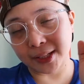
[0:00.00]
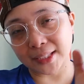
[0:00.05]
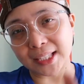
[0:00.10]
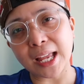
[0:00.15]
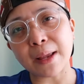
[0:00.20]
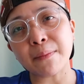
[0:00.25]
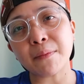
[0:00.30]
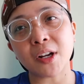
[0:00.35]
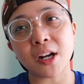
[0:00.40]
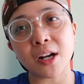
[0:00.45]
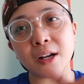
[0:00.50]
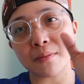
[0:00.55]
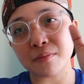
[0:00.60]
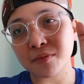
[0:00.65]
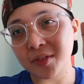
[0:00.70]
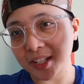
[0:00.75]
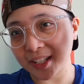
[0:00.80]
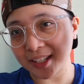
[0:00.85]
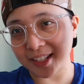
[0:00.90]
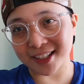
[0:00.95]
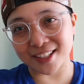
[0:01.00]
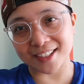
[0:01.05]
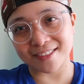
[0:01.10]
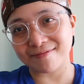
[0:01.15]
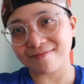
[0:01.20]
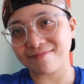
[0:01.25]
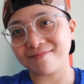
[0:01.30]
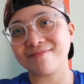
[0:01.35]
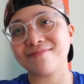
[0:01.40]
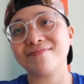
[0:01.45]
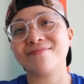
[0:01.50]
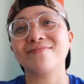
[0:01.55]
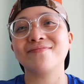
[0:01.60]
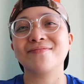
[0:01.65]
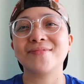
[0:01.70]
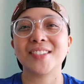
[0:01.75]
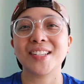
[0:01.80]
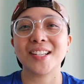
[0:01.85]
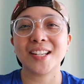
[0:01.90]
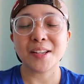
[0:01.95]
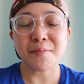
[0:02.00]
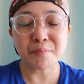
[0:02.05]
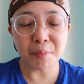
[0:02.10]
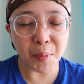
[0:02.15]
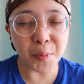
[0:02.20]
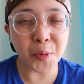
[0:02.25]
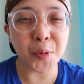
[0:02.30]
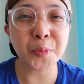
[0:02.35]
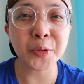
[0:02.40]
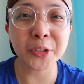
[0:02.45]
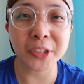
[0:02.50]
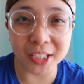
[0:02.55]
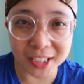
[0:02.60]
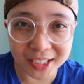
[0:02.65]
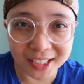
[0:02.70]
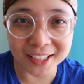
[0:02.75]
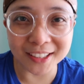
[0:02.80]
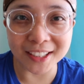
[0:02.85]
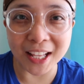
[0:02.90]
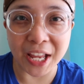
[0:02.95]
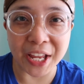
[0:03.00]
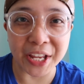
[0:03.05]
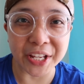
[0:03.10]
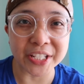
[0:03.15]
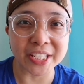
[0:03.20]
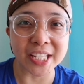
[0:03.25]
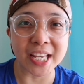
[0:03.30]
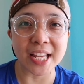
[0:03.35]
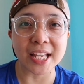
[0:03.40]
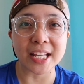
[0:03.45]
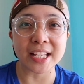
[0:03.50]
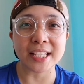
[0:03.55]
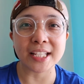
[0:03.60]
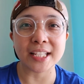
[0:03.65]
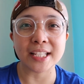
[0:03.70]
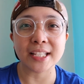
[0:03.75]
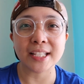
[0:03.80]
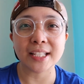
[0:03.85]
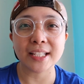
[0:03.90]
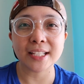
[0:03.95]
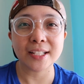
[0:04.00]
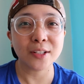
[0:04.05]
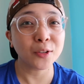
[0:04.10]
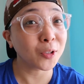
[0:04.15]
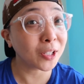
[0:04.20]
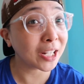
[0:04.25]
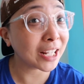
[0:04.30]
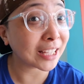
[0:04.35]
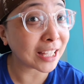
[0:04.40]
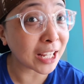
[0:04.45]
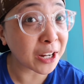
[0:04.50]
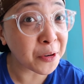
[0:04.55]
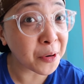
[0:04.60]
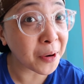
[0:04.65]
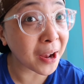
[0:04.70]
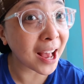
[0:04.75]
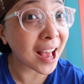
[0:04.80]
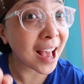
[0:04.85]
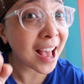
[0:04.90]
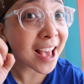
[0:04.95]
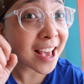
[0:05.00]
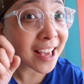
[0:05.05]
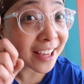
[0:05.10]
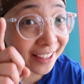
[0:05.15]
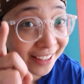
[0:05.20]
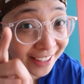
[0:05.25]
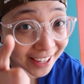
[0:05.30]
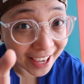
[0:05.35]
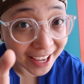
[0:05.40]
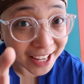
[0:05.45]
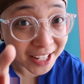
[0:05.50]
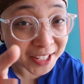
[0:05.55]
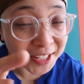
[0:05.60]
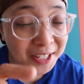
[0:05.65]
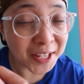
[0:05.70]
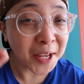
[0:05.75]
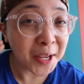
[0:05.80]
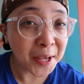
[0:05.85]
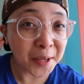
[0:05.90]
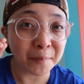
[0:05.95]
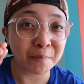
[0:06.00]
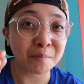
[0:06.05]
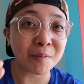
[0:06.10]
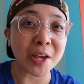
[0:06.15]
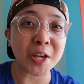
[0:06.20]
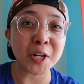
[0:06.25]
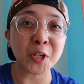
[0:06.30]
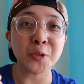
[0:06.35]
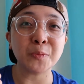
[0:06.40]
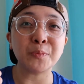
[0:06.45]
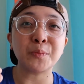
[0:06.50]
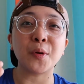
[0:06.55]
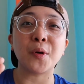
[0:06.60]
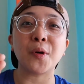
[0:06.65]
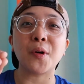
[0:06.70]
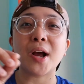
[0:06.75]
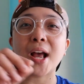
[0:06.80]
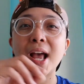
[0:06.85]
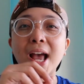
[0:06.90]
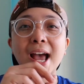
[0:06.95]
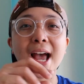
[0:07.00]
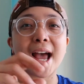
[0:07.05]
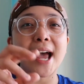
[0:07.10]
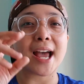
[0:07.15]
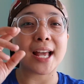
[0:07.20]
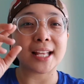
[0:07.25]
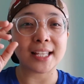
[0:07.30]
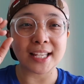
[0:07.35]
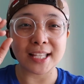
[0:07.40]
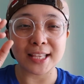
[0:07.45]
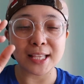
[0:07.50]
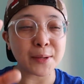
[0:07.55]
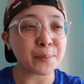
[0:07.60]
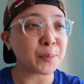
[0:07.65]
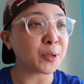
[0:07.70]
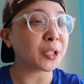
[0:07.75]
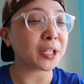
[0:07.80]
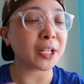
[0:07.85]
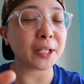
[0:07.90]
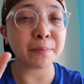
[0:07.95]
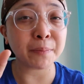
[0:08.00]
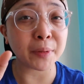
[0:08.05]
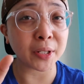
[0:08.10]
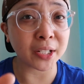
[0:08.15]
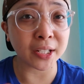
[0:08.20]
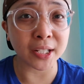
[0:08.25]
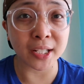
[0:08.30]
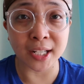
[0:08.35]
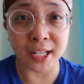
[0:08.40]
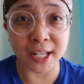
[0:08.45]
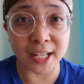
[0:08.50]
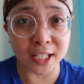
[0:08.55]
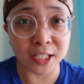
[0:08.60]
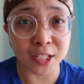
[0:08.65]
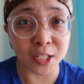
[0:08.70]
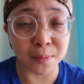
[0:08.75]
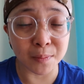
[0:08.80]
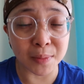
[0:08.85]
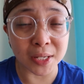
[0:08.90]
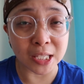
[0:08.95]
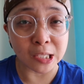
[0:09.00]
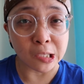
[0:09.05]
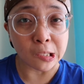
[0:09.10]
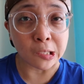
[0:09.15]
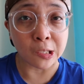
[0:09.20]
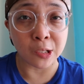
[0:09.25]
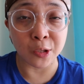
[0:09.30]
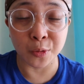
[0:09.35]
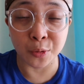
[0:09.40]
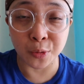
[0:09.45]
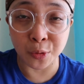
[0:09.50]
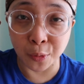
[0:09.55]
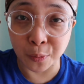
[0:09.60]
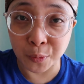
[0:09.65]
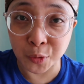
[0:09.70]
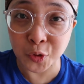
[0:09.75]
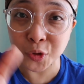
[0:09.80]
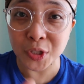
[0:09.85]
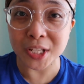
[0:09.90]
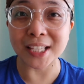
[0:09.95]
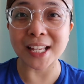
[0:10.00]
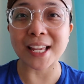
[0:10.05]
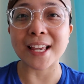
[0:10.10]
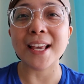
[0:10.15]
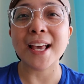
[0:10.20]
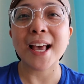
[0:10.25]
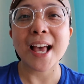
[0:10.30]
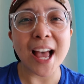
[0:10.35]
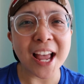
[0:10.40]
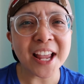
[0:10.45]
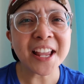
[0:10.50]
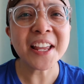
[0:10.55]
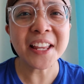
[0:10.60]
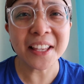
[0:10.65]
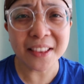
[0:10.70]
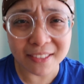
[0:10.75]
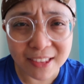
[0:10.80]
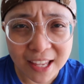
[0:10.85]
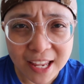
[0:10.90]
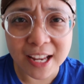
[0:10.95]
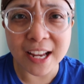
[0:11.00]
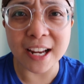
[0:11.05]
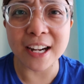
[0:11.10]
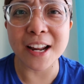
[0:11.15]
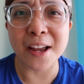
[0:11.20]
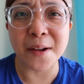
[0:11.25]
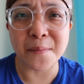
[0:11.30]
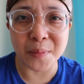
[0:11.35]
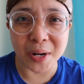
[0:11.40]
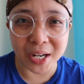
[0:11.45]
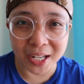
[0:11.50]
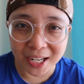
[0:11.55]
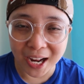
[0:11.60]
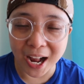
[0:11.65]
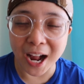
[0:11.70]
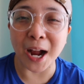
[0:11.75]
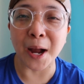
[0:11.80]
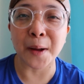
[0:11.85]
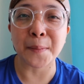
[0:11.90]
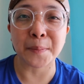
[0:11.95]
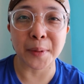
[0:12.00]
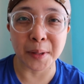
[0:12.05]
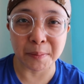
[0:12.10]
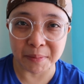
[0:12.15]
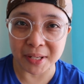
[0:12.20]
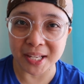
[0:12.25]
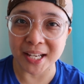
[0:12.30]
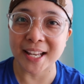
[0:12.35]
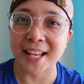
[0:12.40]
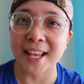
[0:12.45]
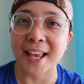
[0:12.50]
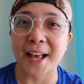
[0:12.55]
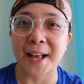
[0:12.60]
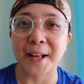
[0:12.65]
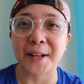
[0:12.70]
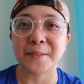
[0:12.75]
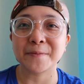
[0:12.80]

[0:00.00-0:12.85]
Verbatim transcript: When time comes, mapupunta din tayo dyan. Ulitin ko ah, yes, meron po at hindi porket part ka ng LGBTQ community ay hindi ka na magkakapamilya.